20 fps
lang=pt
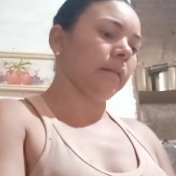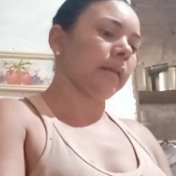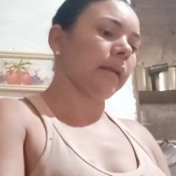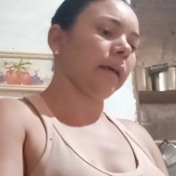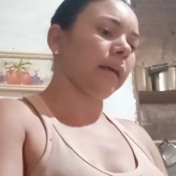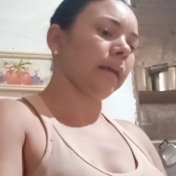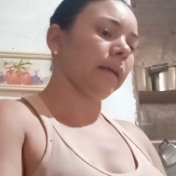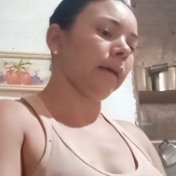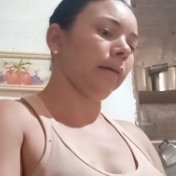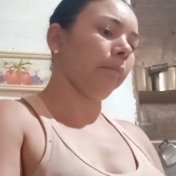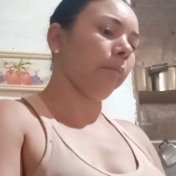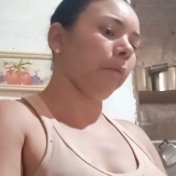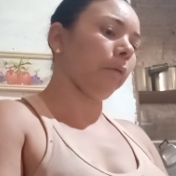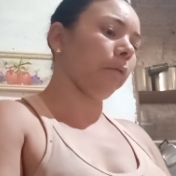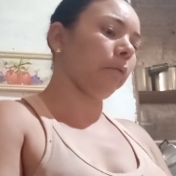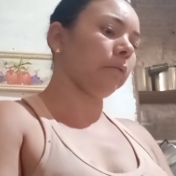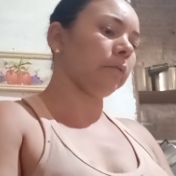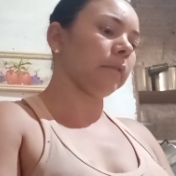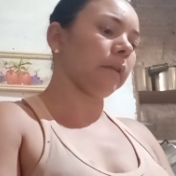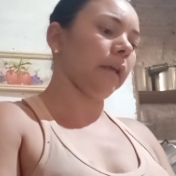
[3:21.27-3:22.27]
daqui a
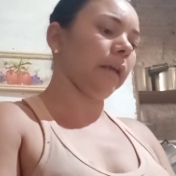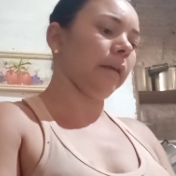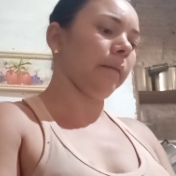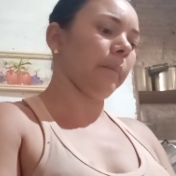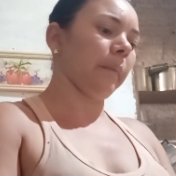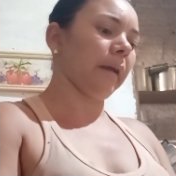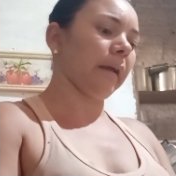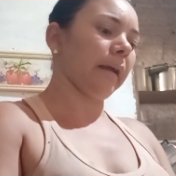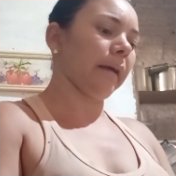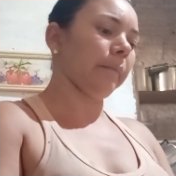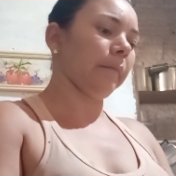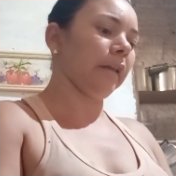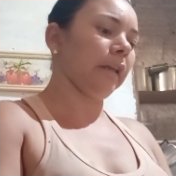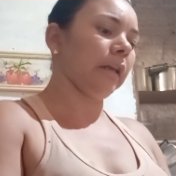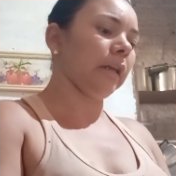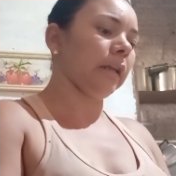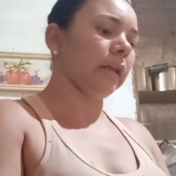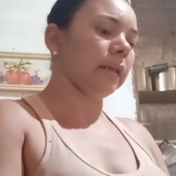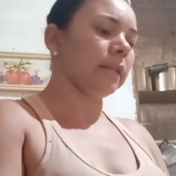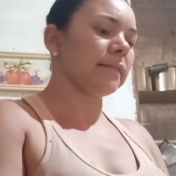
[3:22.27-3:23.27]
pouco tem que pegar a
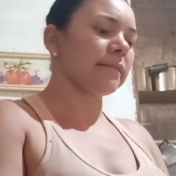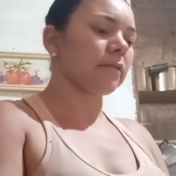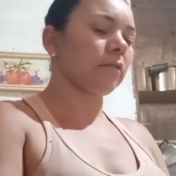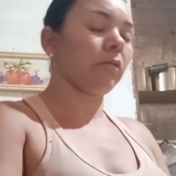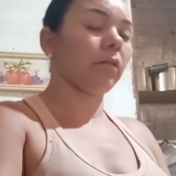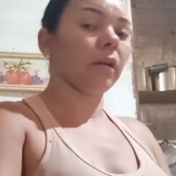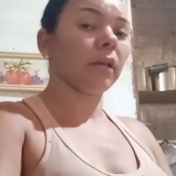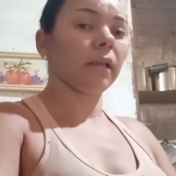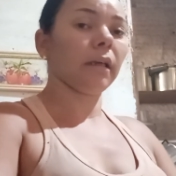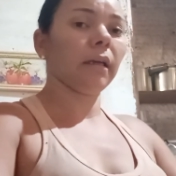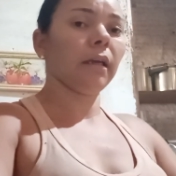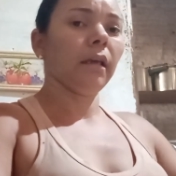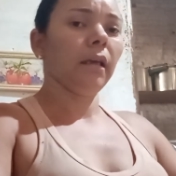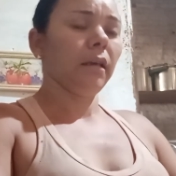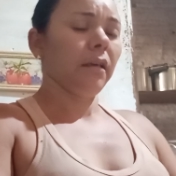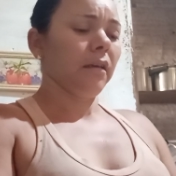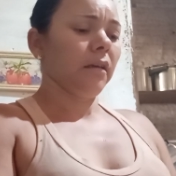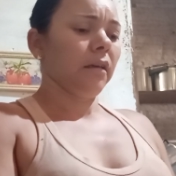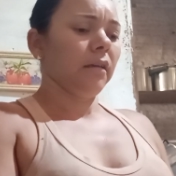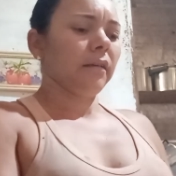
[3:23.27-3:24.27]
menina na escola, né?
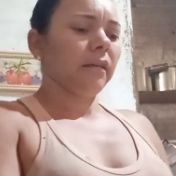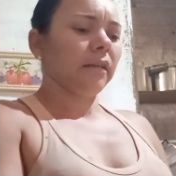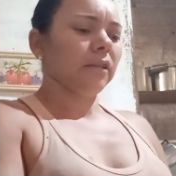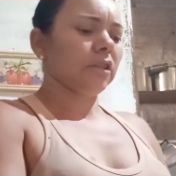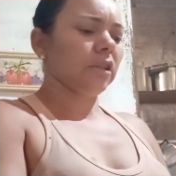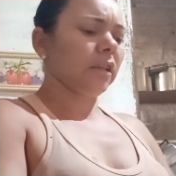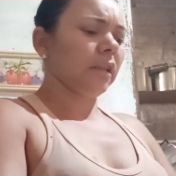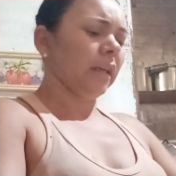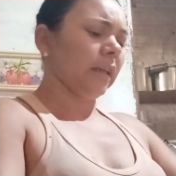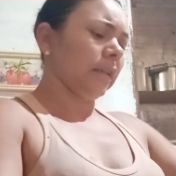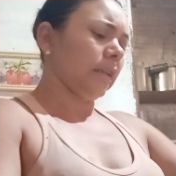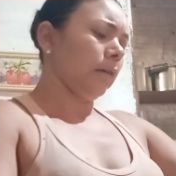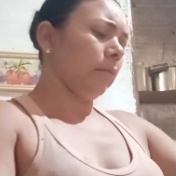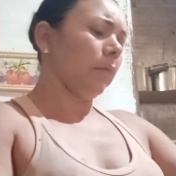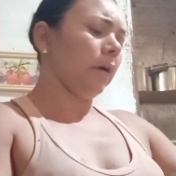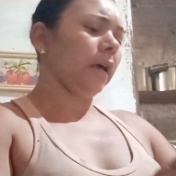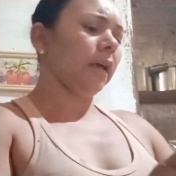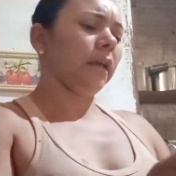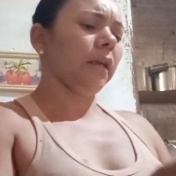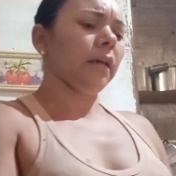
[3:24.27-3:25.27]
Gente, é de
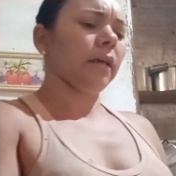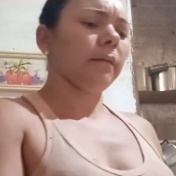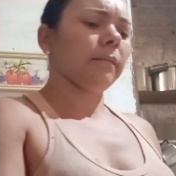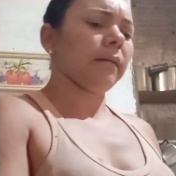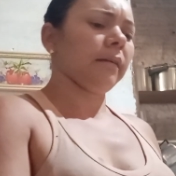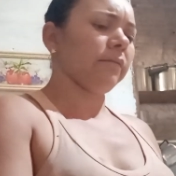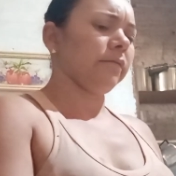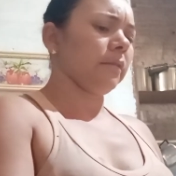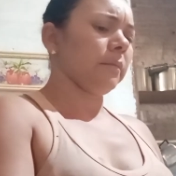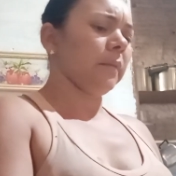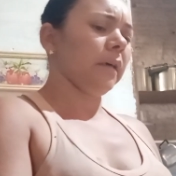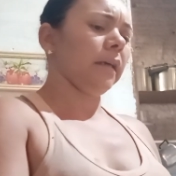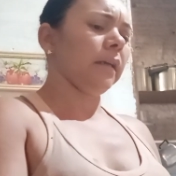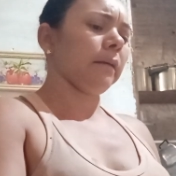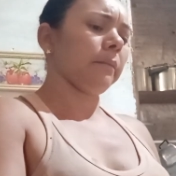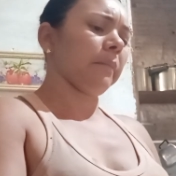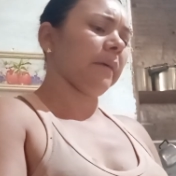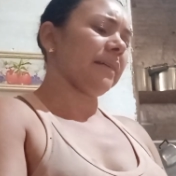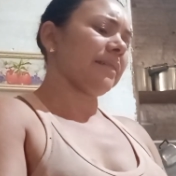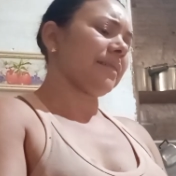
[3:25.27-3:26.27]
manhã, Ave
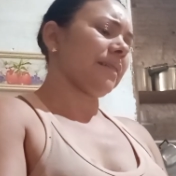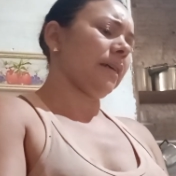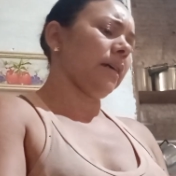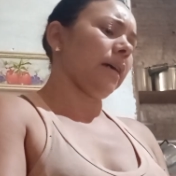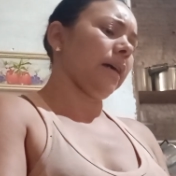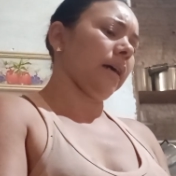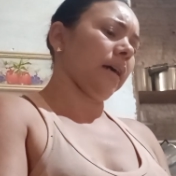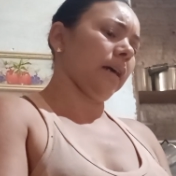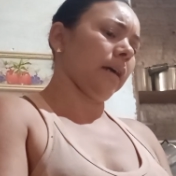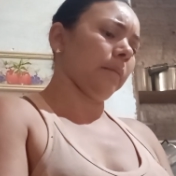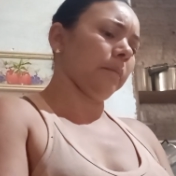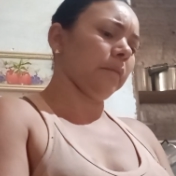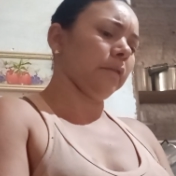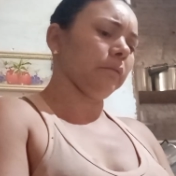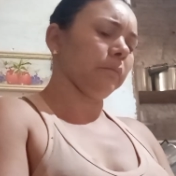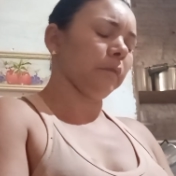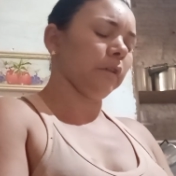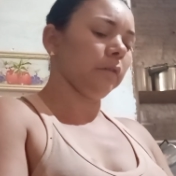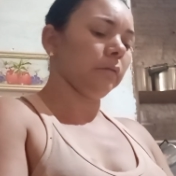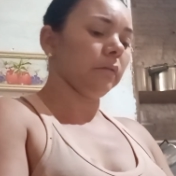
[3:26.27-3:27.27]
Maria, passa
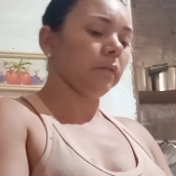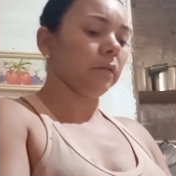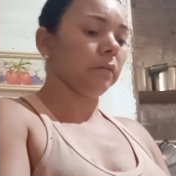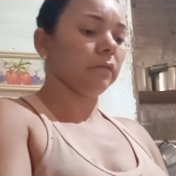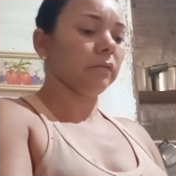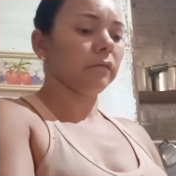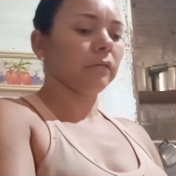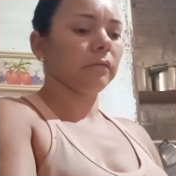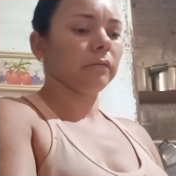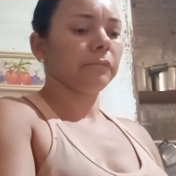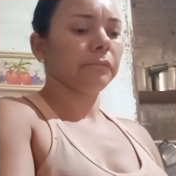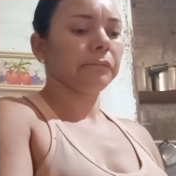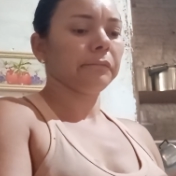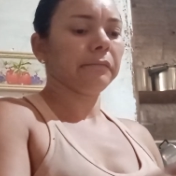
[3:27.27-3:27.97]
rápido, meu Deus.